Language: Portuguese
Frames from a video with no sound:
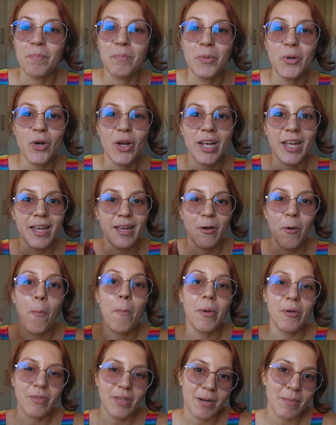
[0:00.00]
Porque o
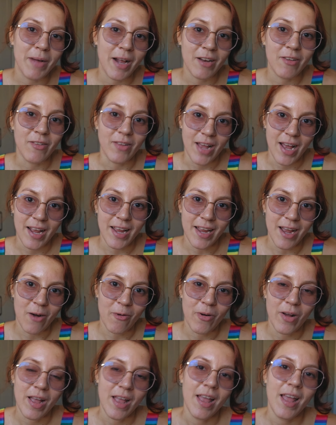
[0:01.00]
meu trabalho, na real,